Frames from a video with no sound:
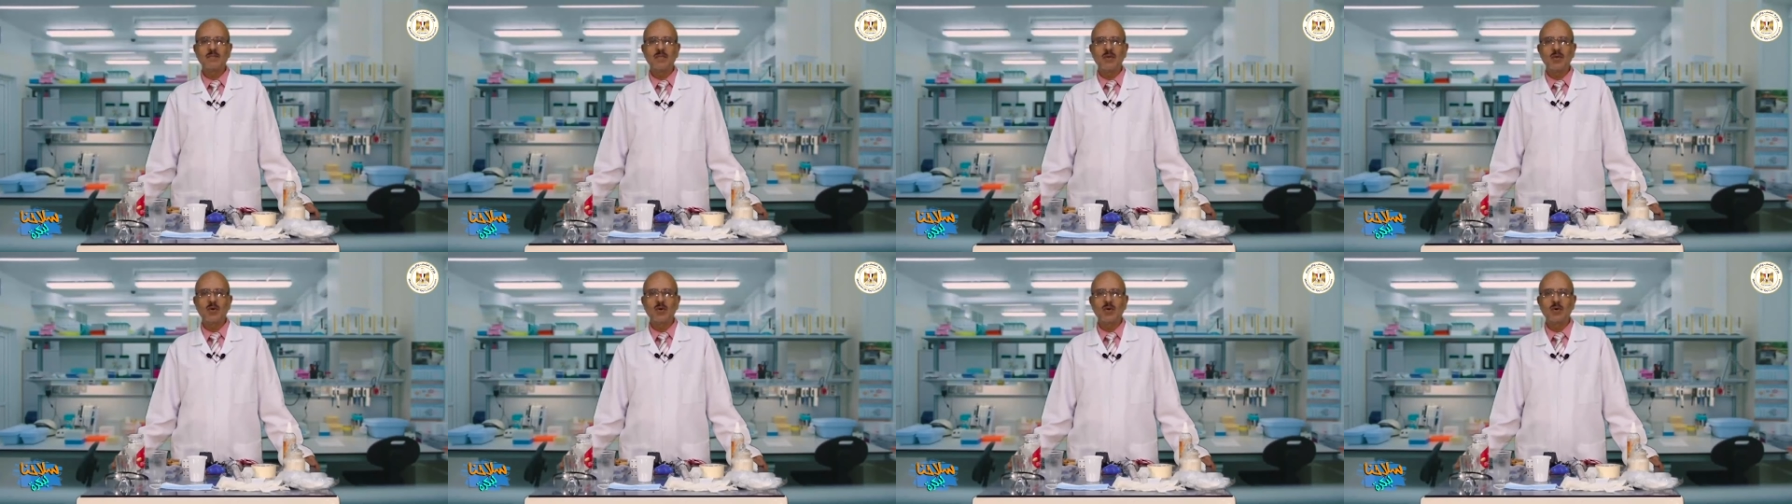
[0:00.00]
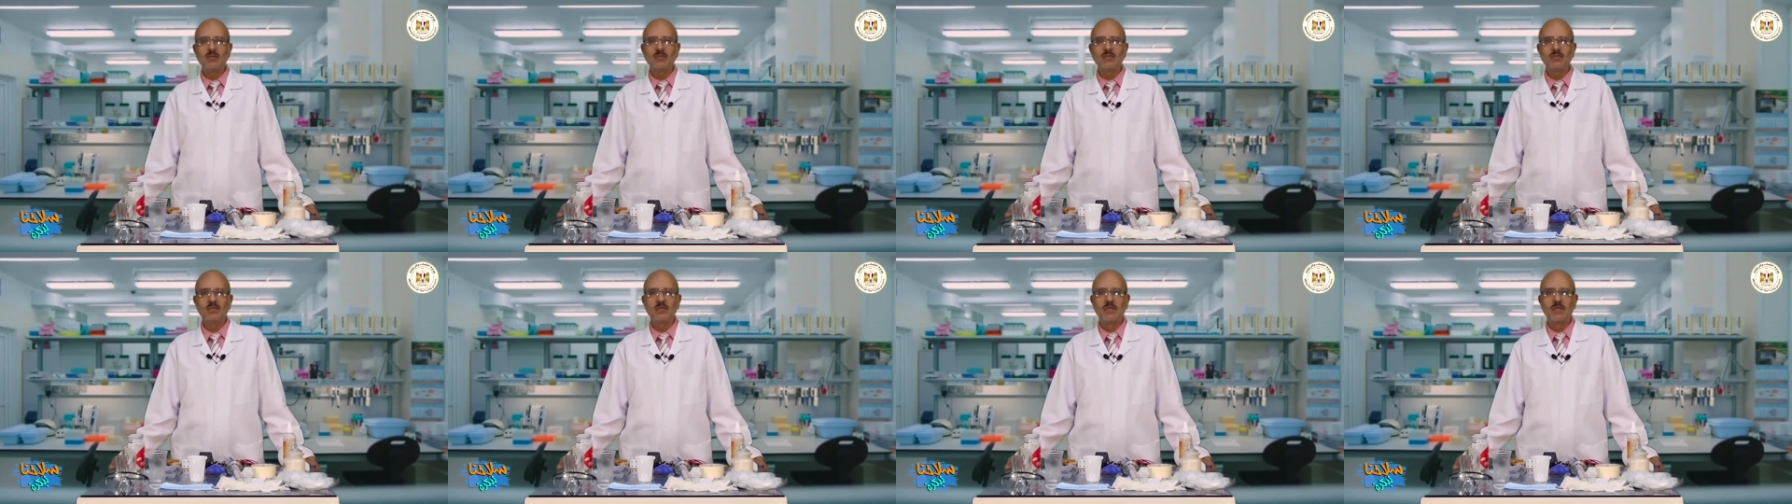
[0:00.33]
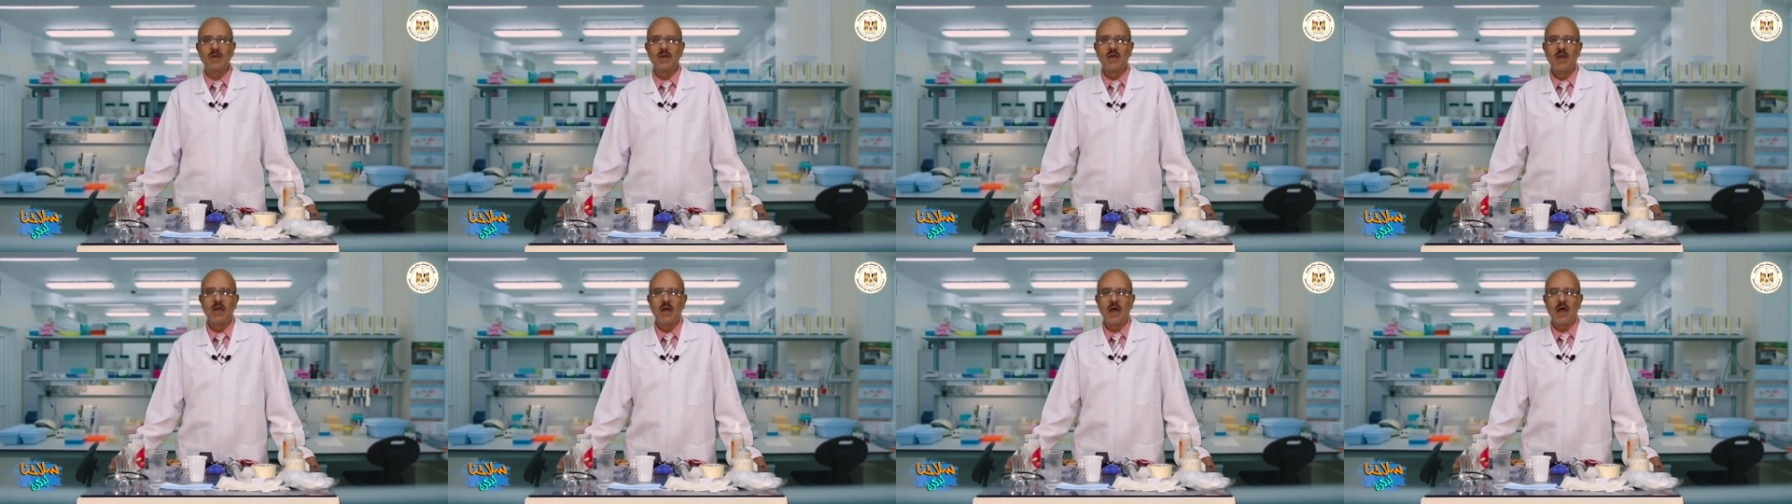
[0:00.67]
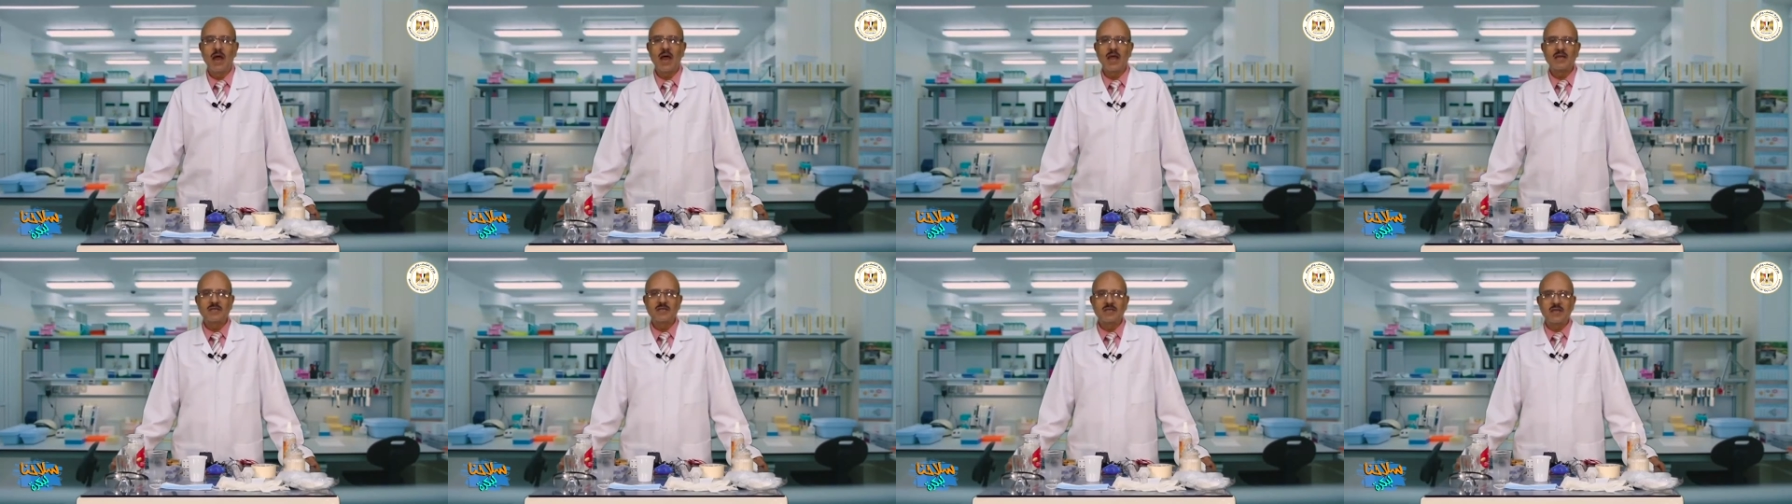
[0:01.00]
بكم
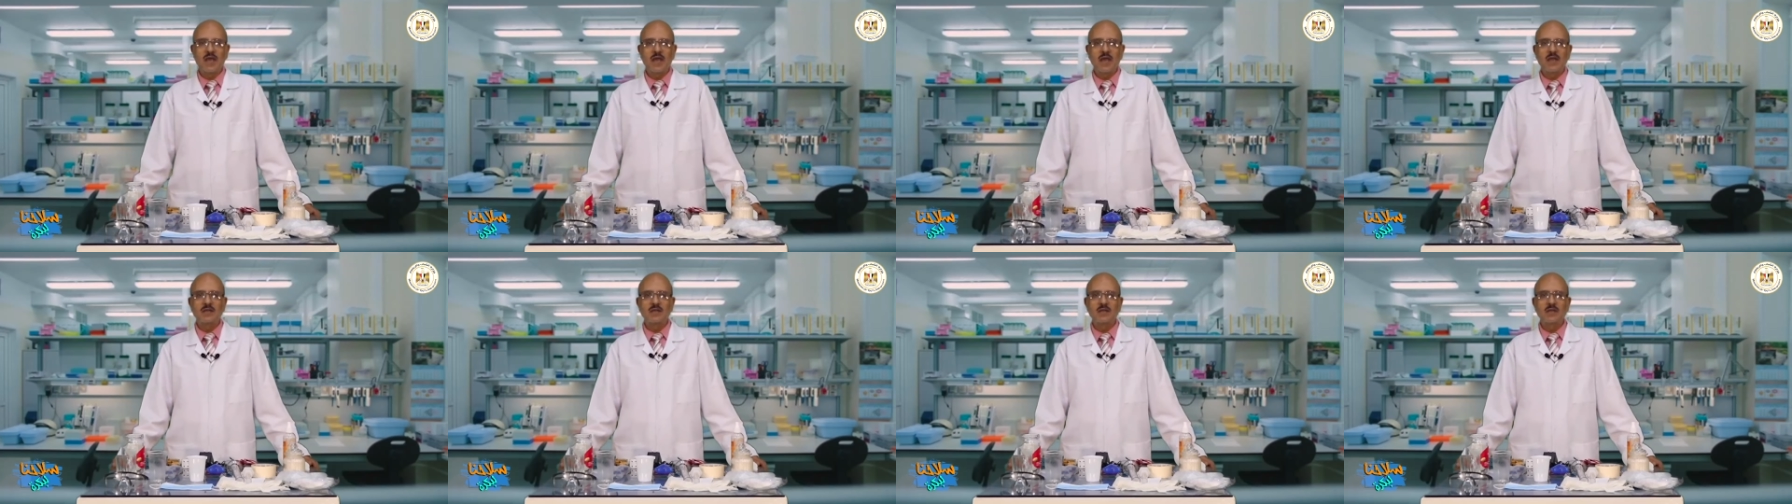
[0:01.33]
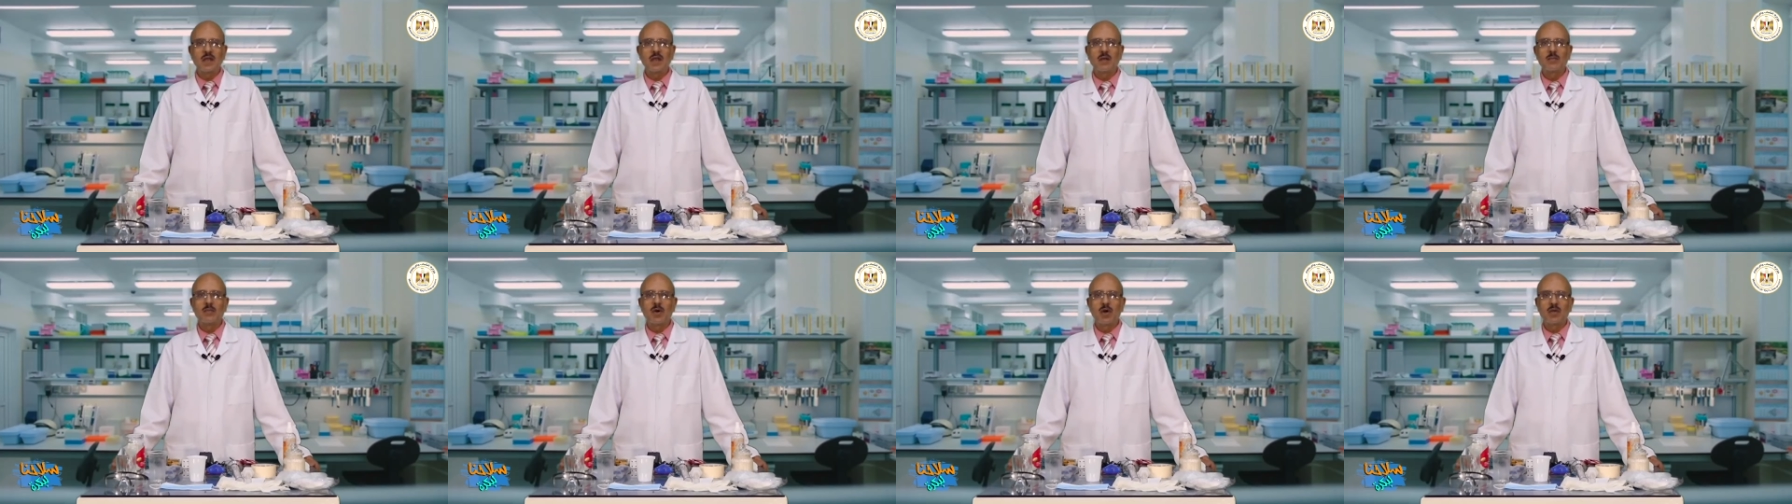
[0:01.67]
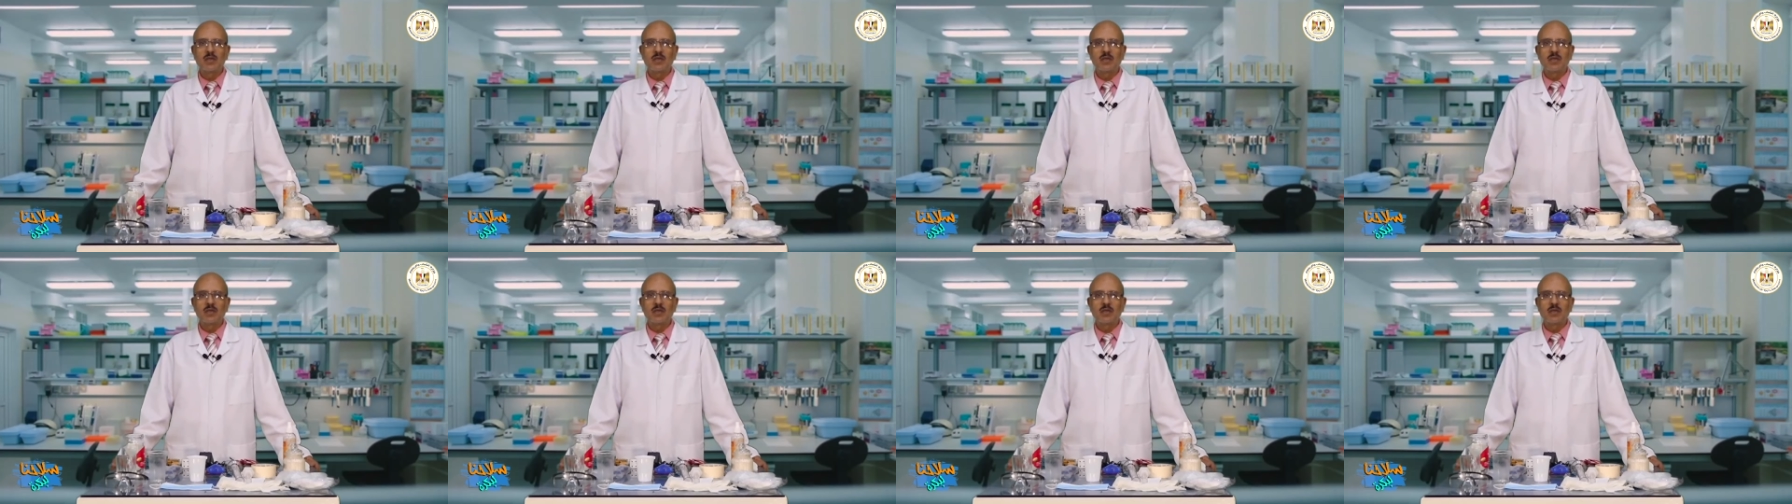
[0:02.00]
اعزائي الطلبه